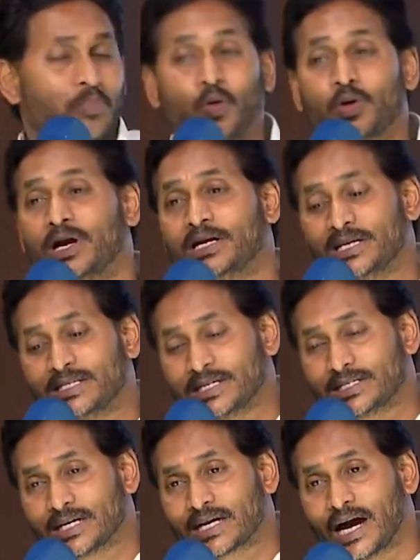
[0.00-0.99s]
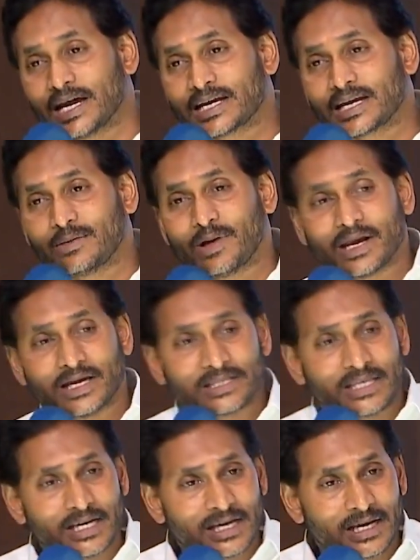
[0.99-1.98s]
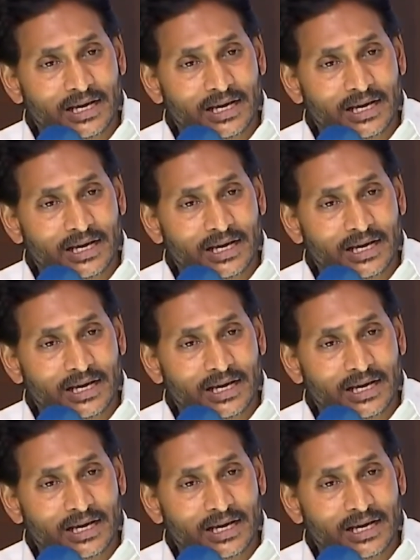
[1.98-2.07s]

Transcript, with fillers: పోరాటం చేసే కార్యక్రమాలు అయితే